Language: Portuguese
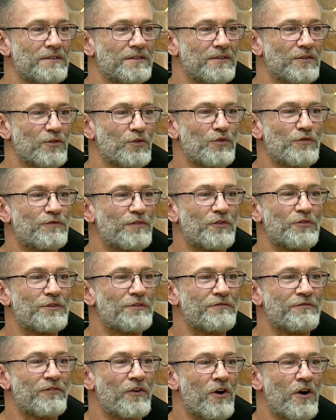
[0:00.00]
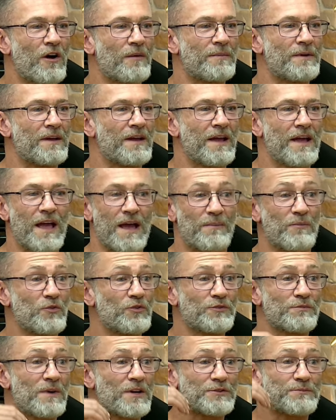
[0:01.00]
Sim. luva, uniforme. É
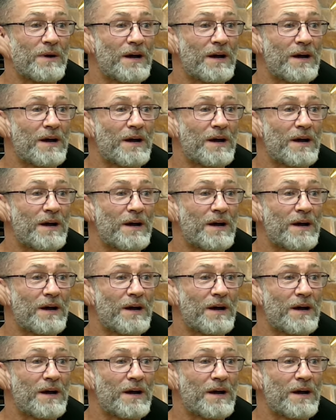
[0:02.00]
muito mais